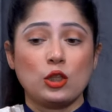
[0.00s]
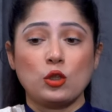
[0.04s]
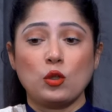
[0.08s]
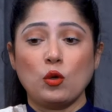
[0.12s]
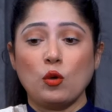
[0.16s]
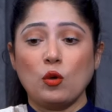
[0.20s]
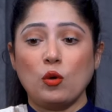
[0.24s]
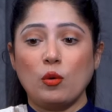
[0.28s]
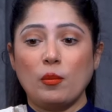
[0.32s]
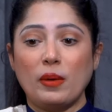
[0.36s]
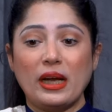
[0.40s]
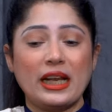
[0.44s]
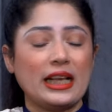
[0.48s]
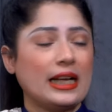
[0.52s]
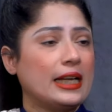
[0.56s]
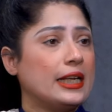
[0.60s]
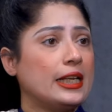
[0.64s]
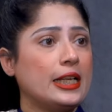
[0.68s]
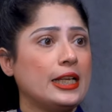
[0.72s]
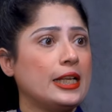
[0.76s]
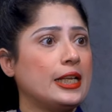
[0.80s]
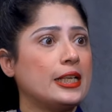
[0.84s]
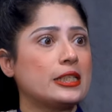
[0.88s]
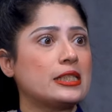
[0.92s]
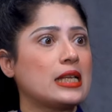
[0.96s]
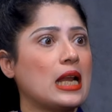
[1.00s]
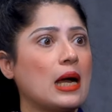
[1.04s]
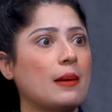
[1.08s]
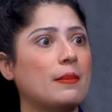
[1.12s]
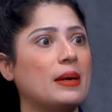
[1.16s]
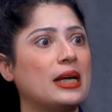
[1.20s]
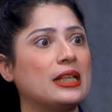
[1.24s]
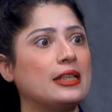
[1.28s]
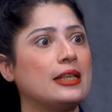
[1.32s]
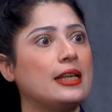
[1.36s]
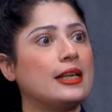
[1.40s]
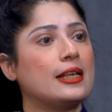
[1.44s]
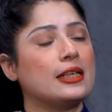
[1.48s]
तो मैंने कहा नहीं नहीं
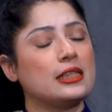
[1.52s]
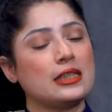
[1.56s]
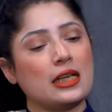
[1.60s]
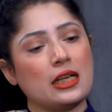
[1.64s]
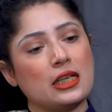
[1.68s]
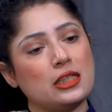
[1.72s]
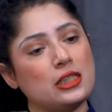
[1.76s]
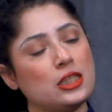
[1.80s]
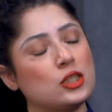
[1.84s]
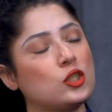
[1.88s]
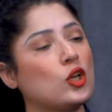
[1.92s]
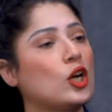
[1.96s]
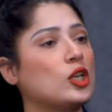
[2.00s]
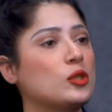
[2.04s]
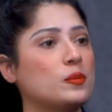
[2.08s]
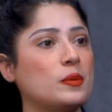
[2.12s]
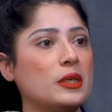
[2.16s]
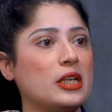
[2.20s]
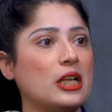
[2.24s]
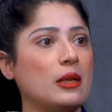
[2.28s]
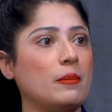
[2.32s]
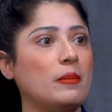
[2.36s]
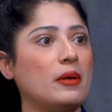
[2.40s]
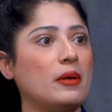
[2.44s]
इस्लामाबाद नहीं लेके जाना जिस हॉस्पिटल